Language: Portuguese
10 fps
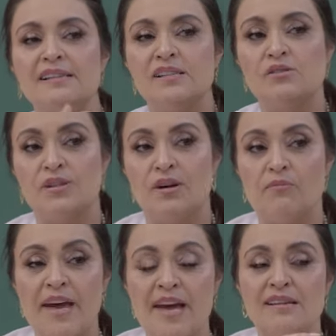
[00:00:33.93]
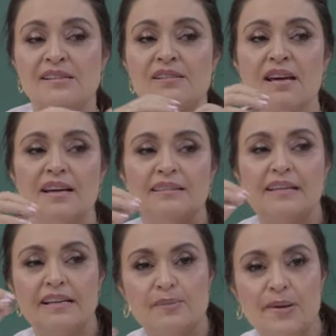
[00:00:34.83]
Às vezes dura um mês,
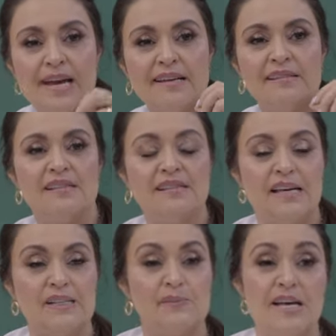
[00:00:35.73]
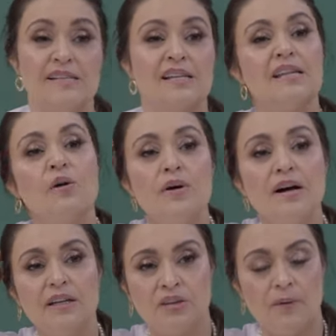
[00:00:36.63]
três meses, seis meses, até um
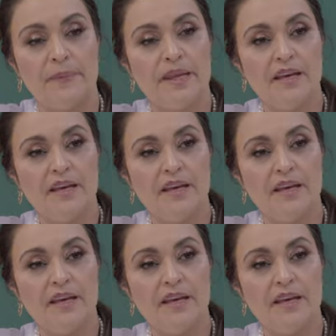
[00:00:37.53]
ano.